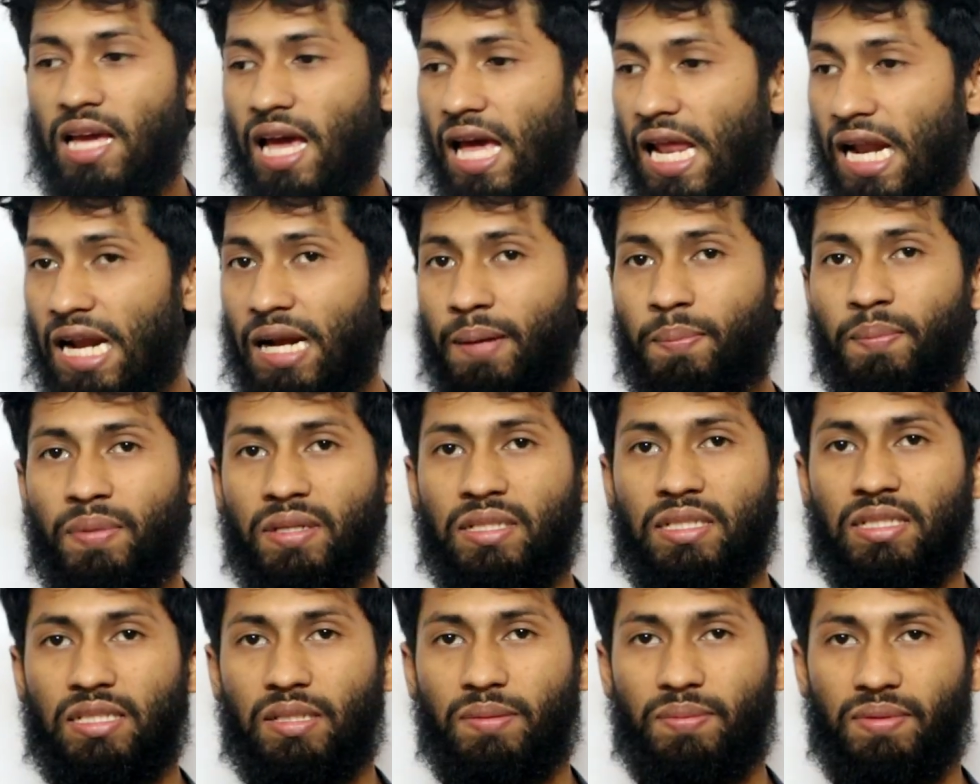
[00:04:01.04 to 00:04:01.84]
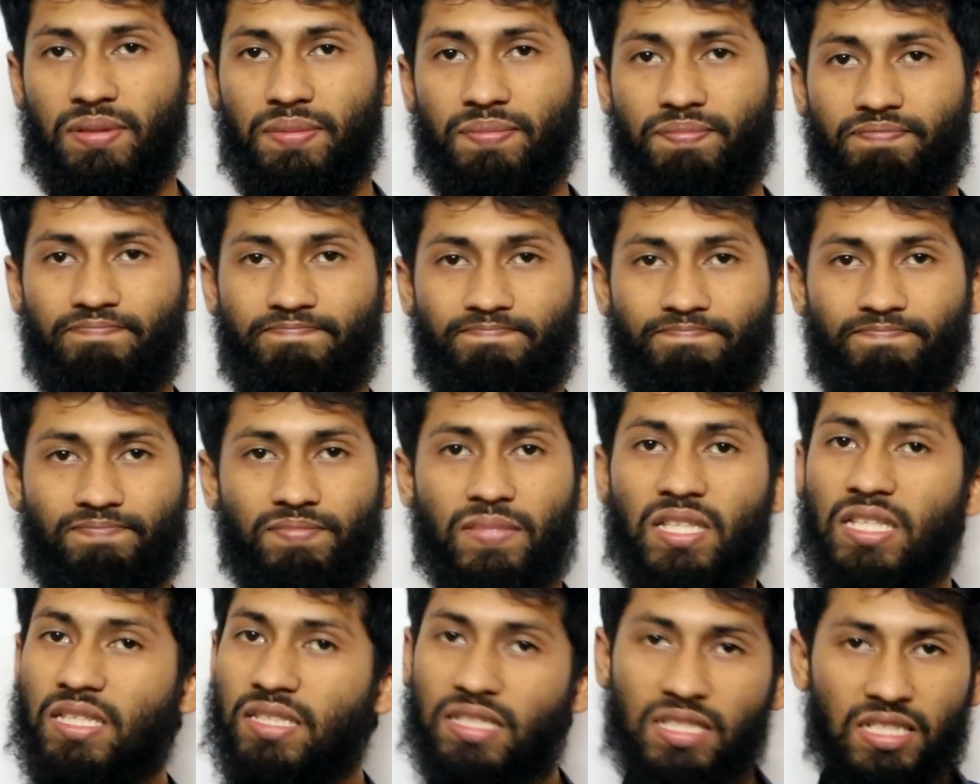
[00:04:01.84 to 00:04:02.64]
অ্যালার্ম বেজে যাবে
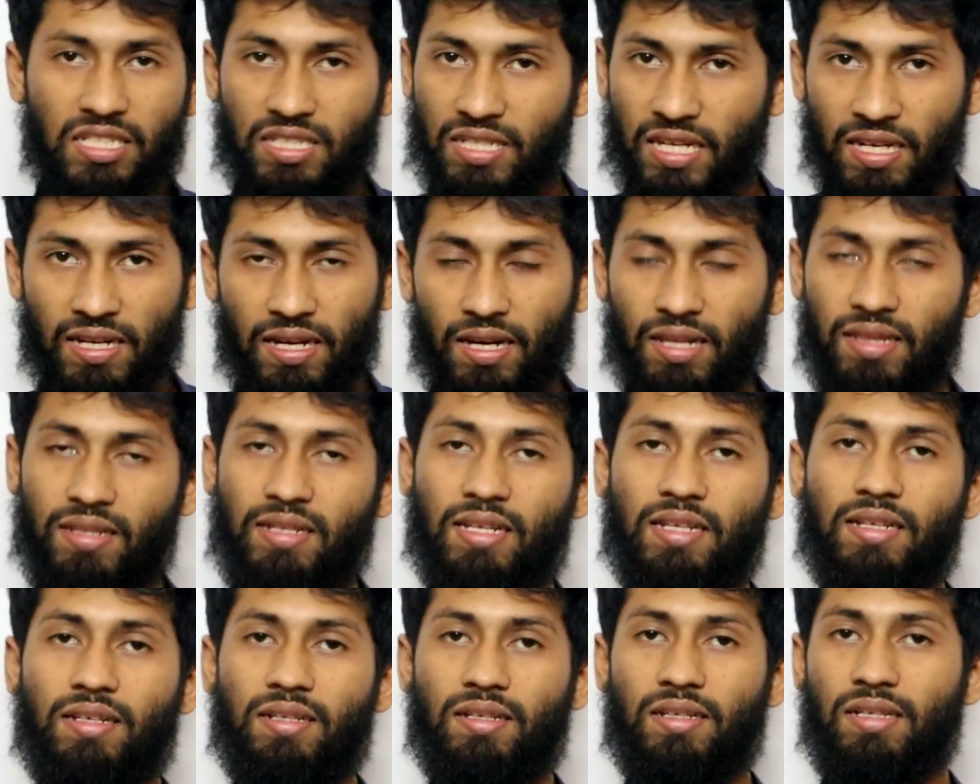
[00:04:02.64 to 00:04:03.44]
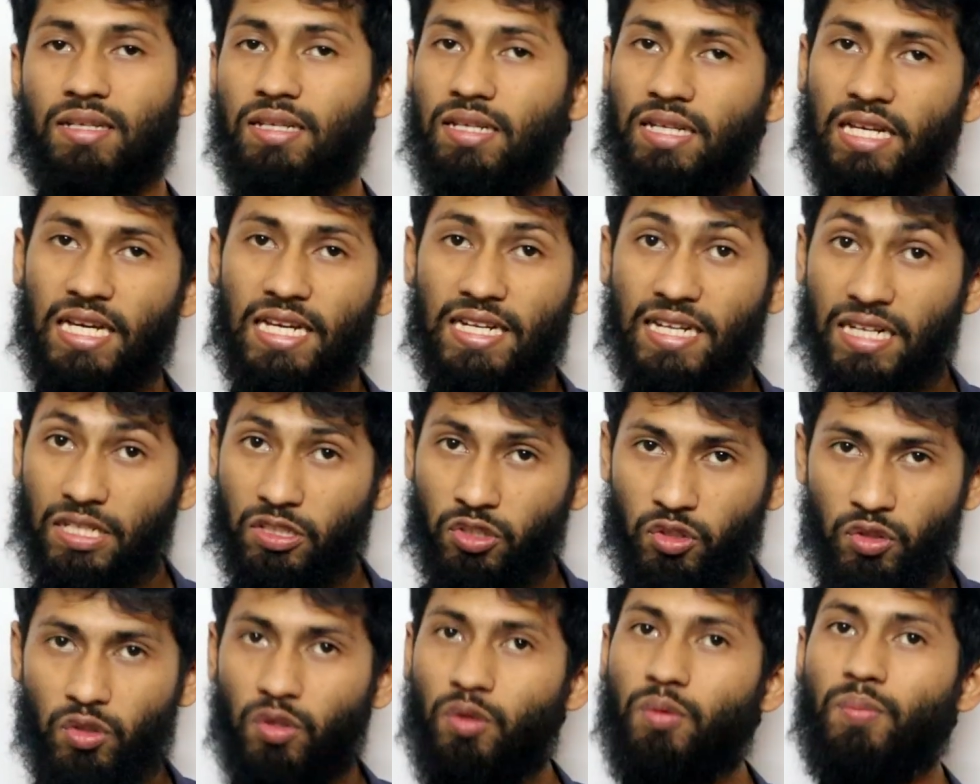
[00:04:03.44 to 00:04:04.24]
জিনিসটা ইন্টারেস্টিং
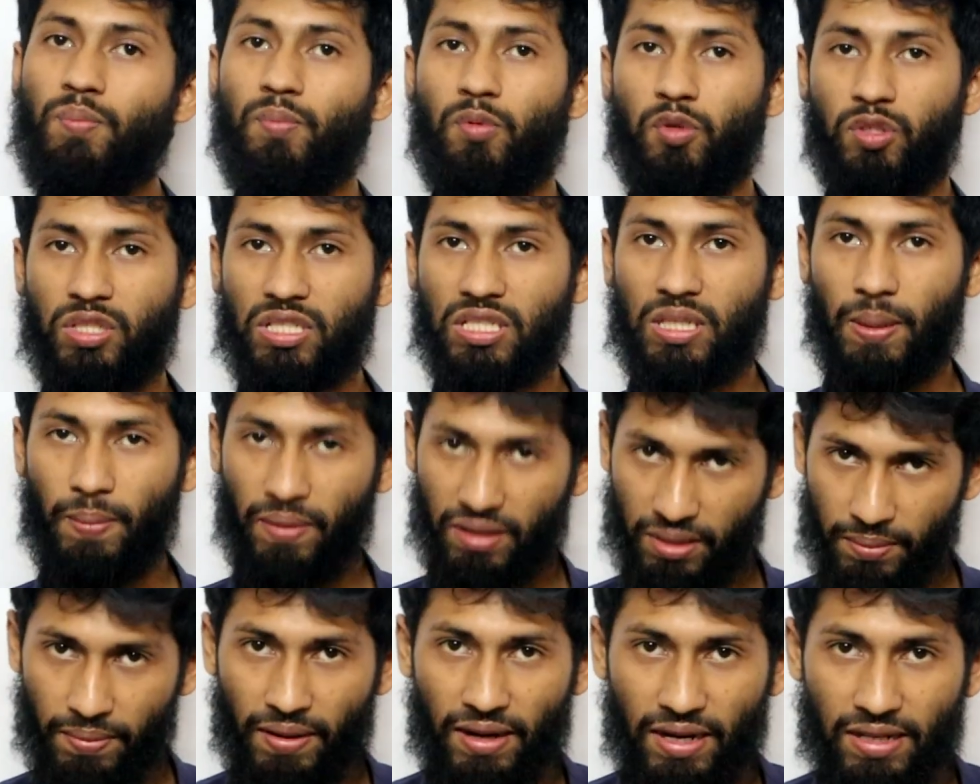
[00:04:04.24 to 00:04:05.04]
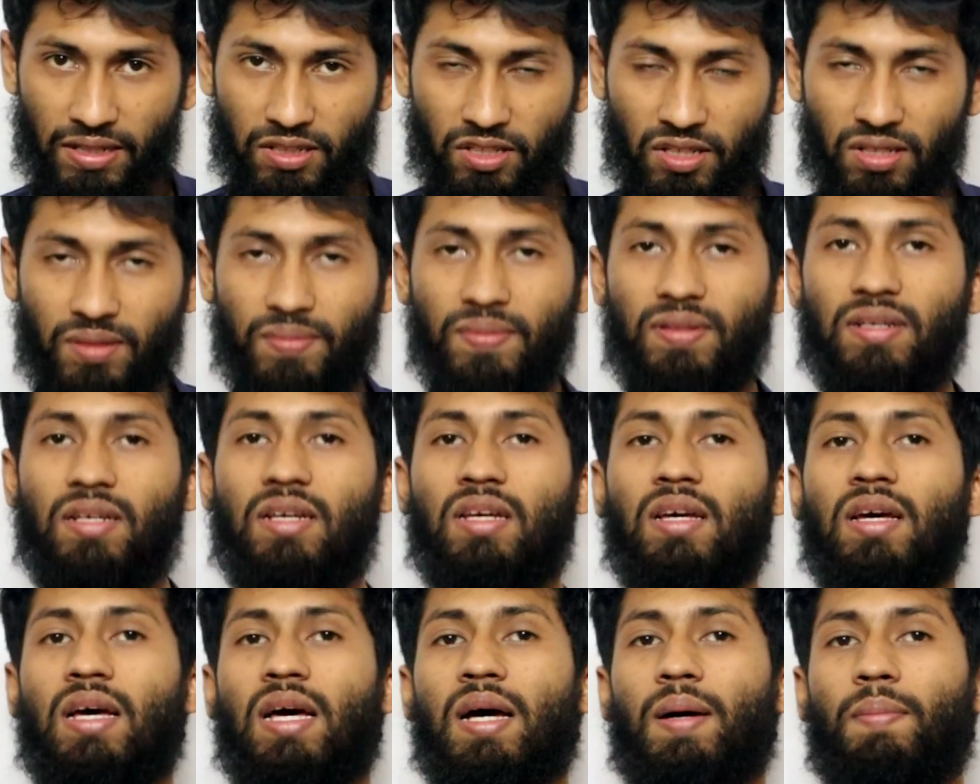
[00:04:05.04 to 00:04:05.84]
এটার জন্য প্রজেক্ট আমাকে বানাইতে হবে
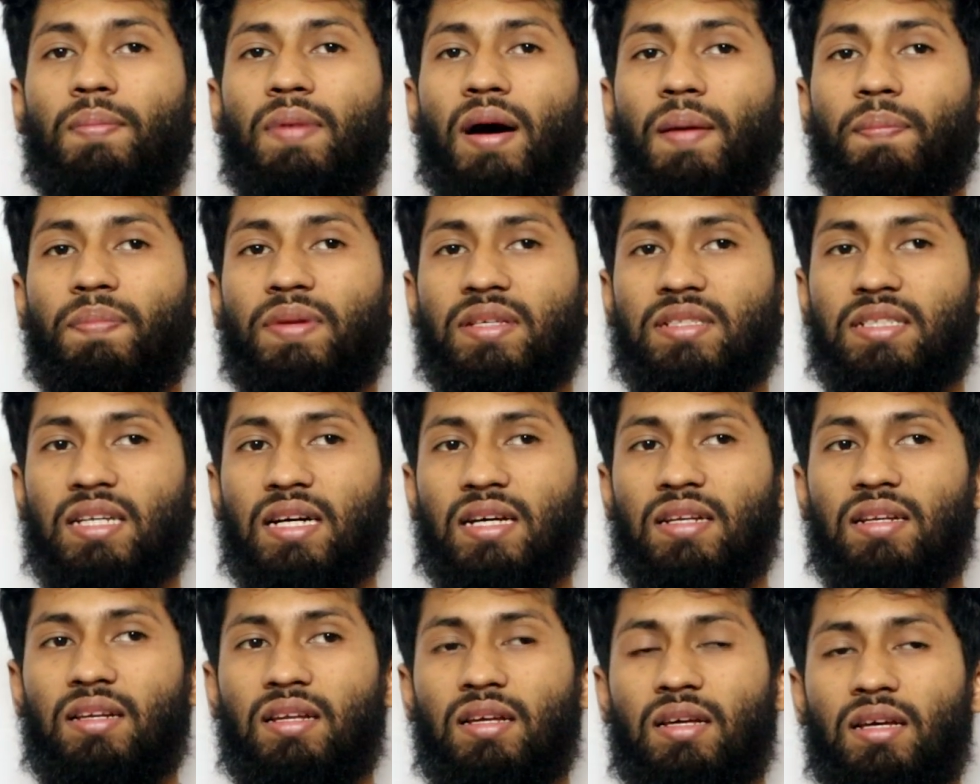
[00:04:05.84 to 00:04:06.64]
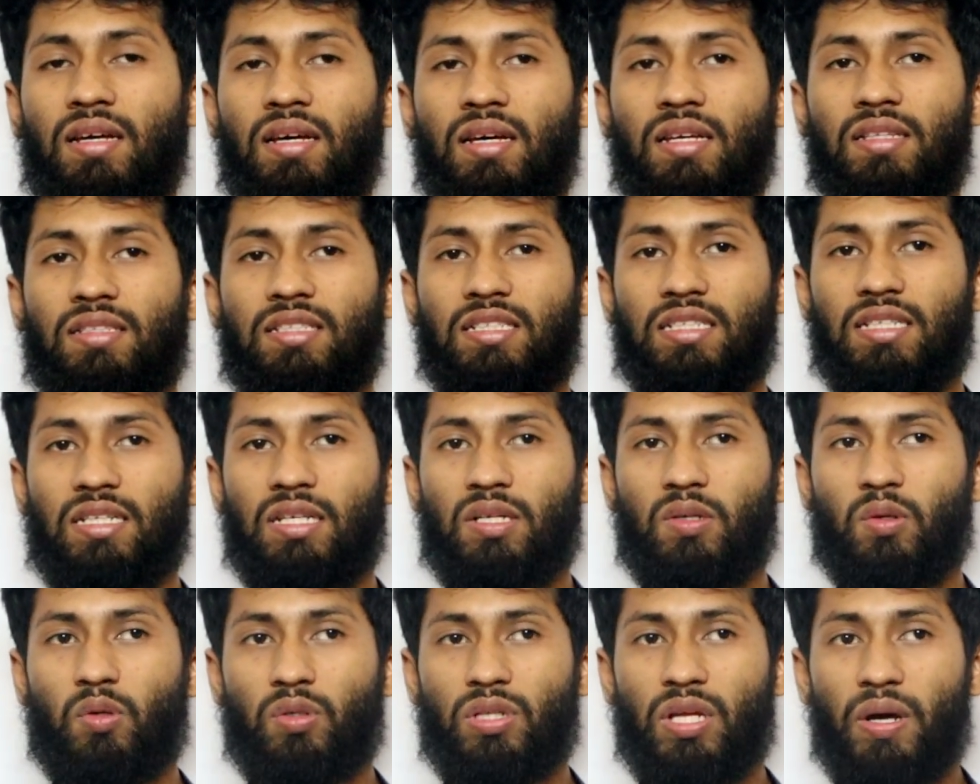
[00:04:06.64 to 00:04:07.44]
বা আপনি চান যে
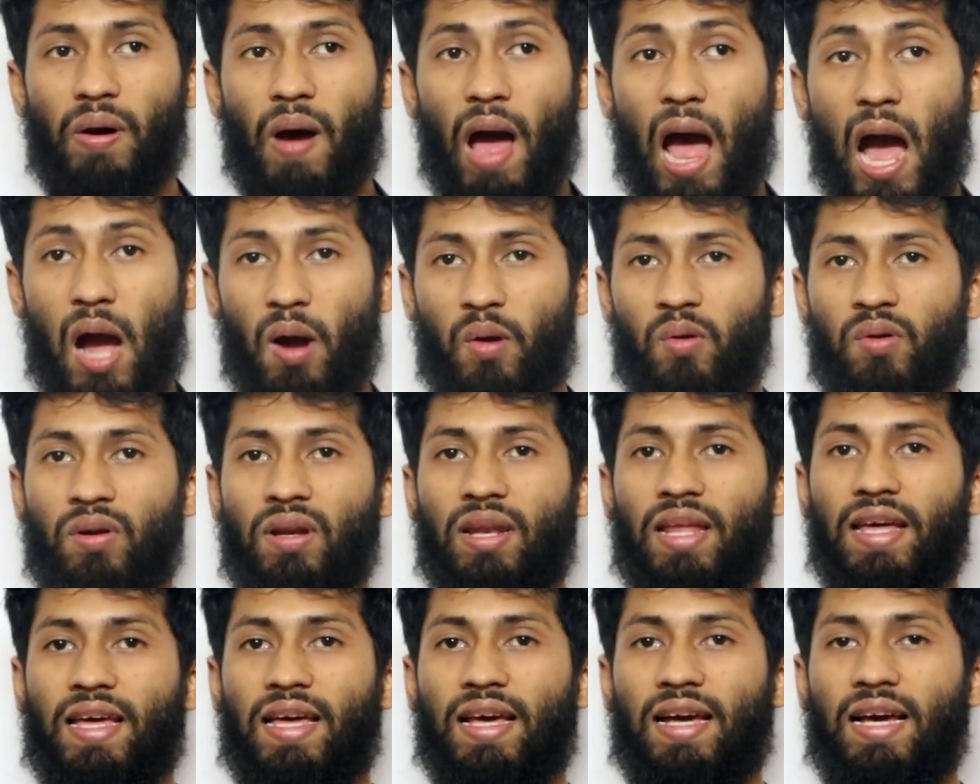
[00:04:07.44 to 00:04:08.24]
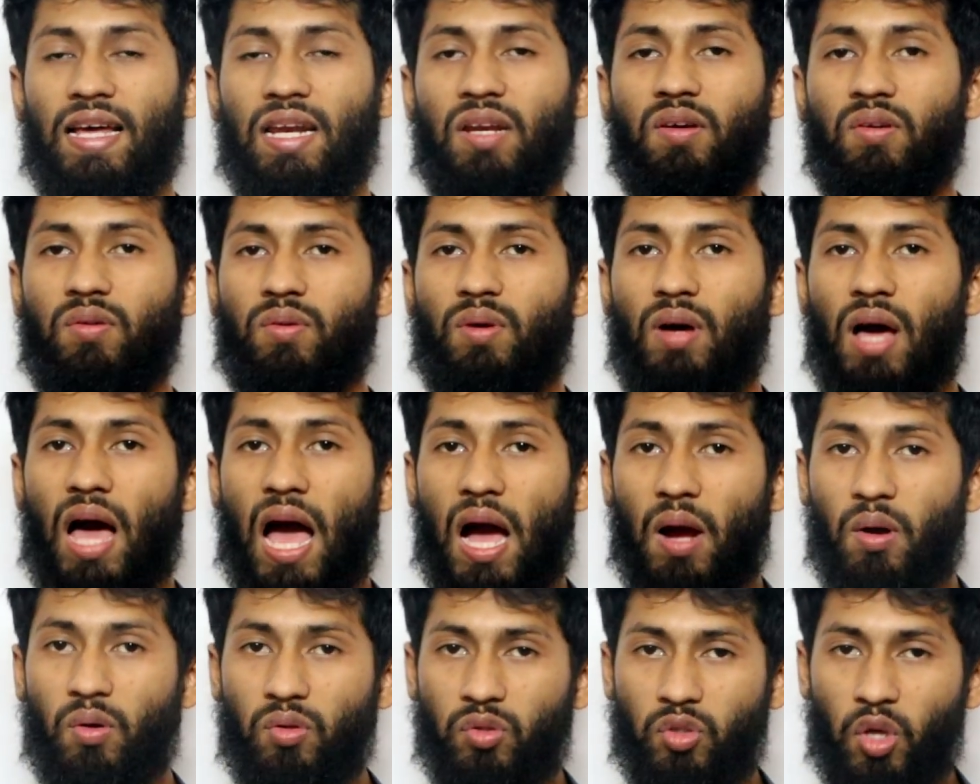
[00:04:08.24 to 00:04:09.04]
কোথাও আগুন লেগে গেল
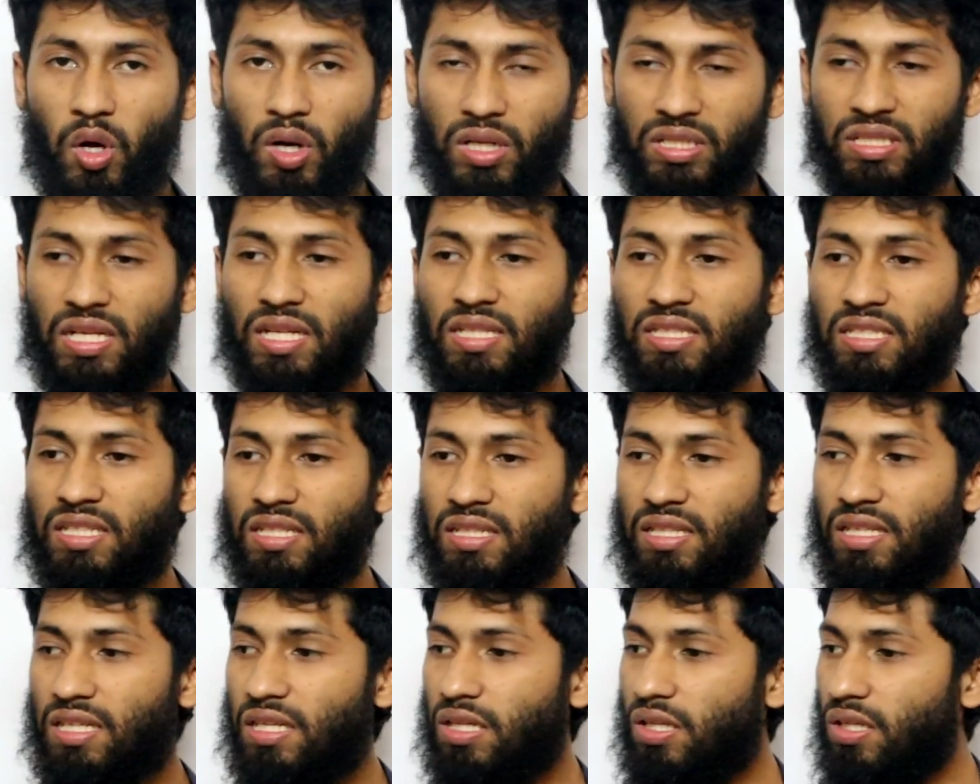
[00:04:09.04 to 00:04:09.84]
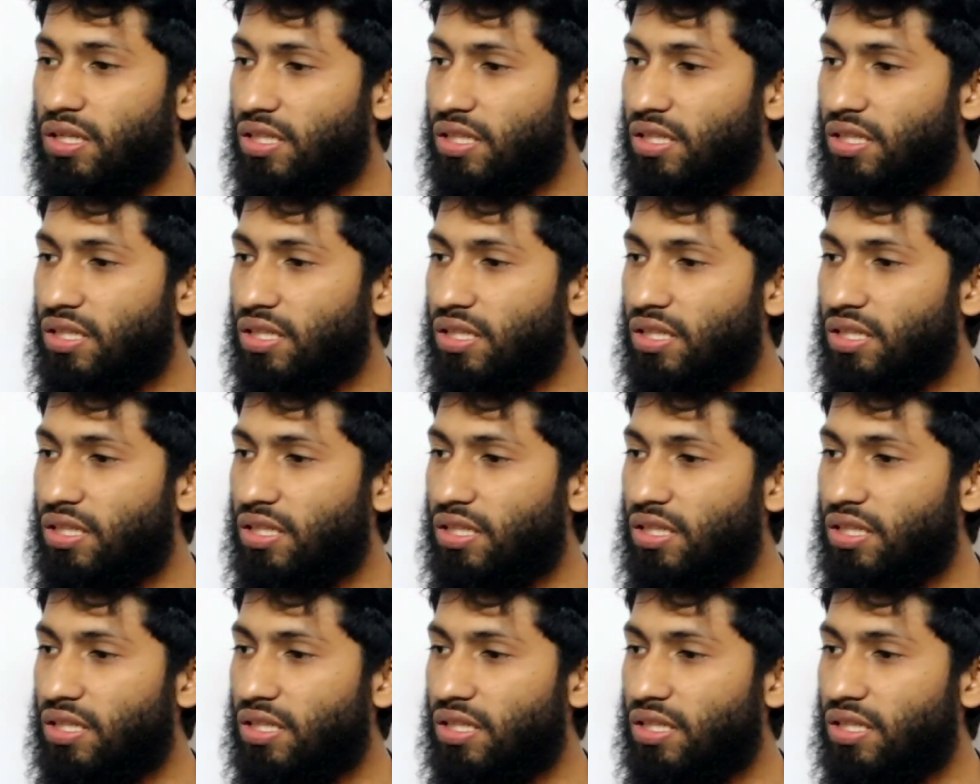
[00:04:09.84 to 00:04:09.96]
আগুন ধরার সাথে সাথে